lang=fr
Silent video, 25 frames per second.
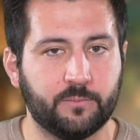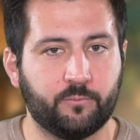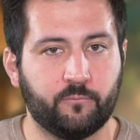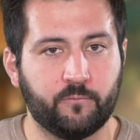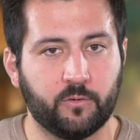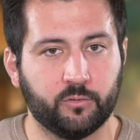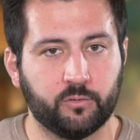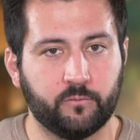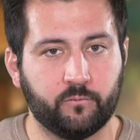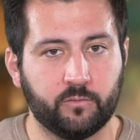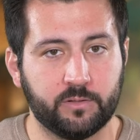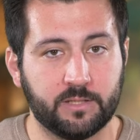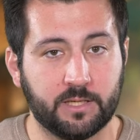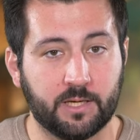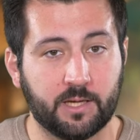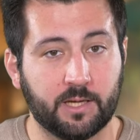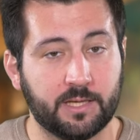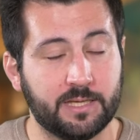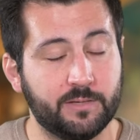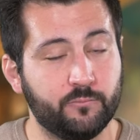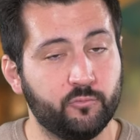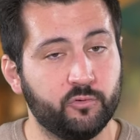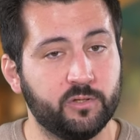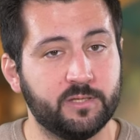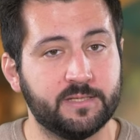allez pouvoir
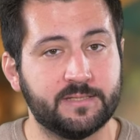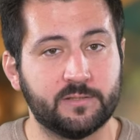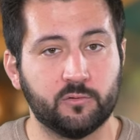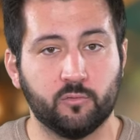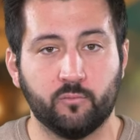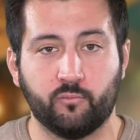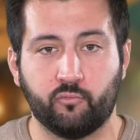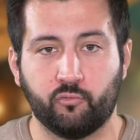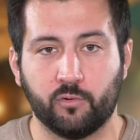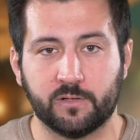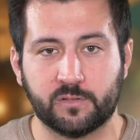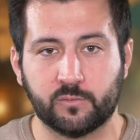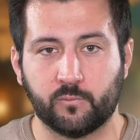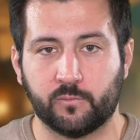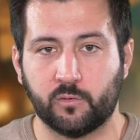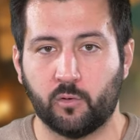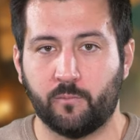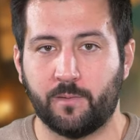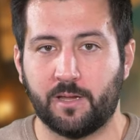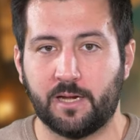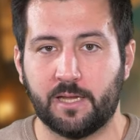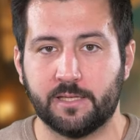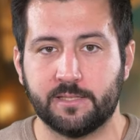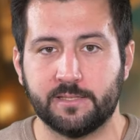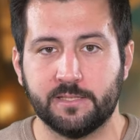devenir immunisé aux poisons et
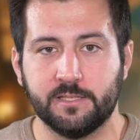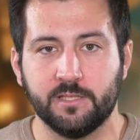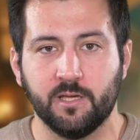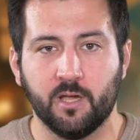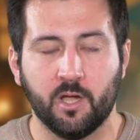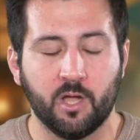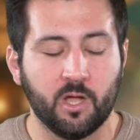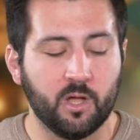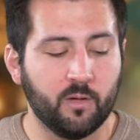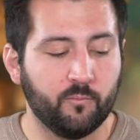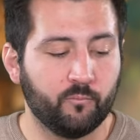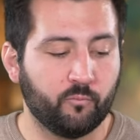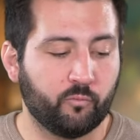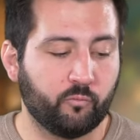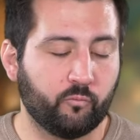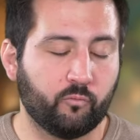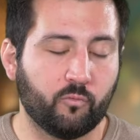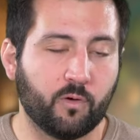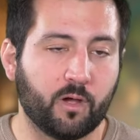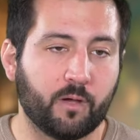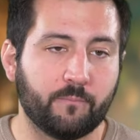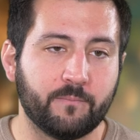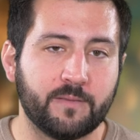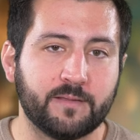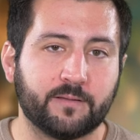aux maladies,
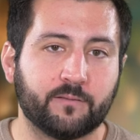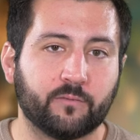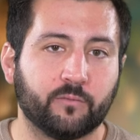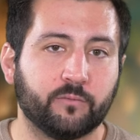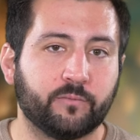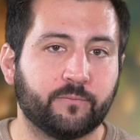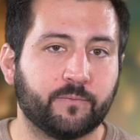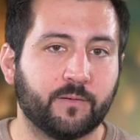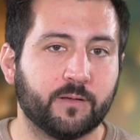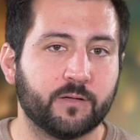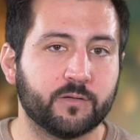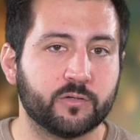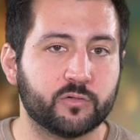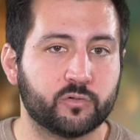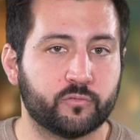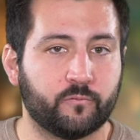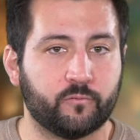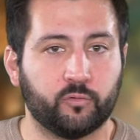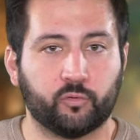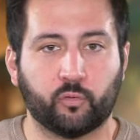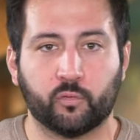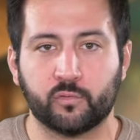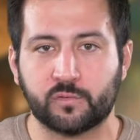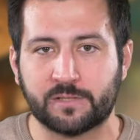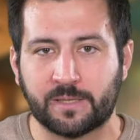pouvoir mettre fin sur
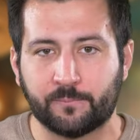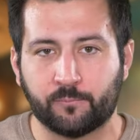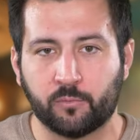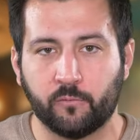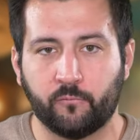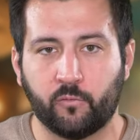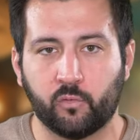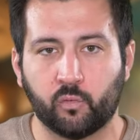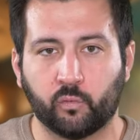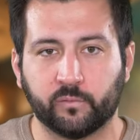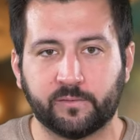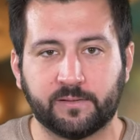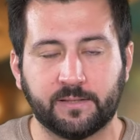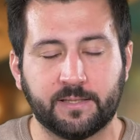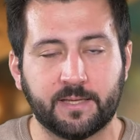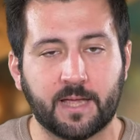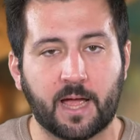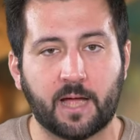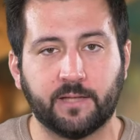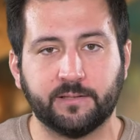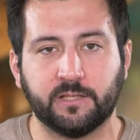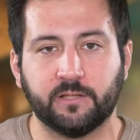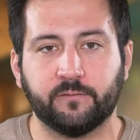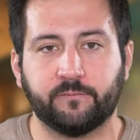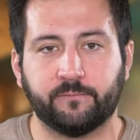votre simple volonté
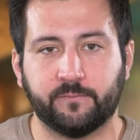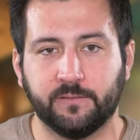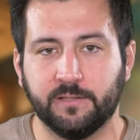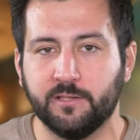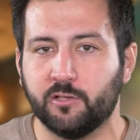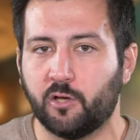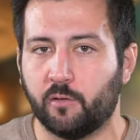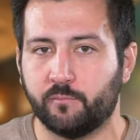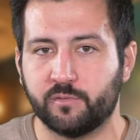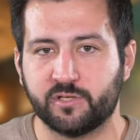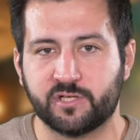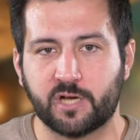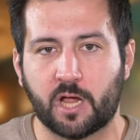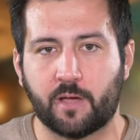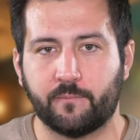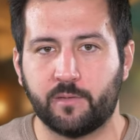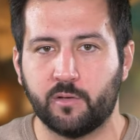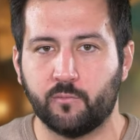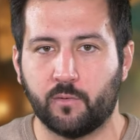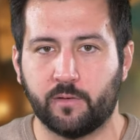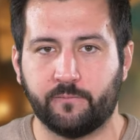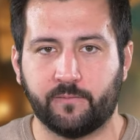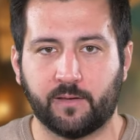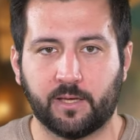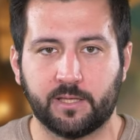à un effet comme
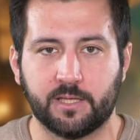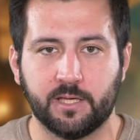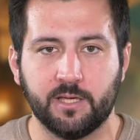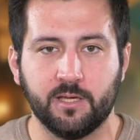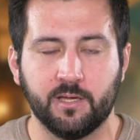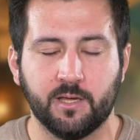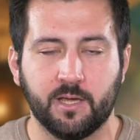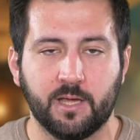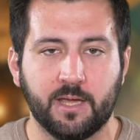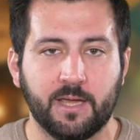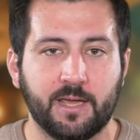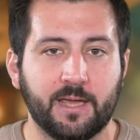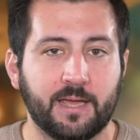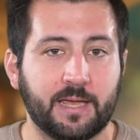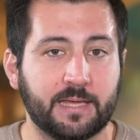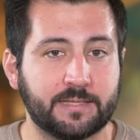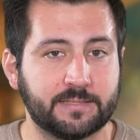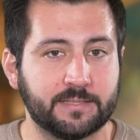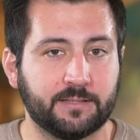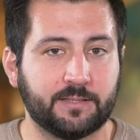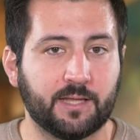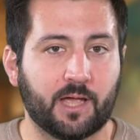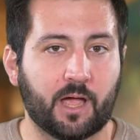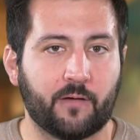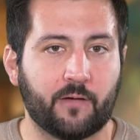charné ou effrayé, etc.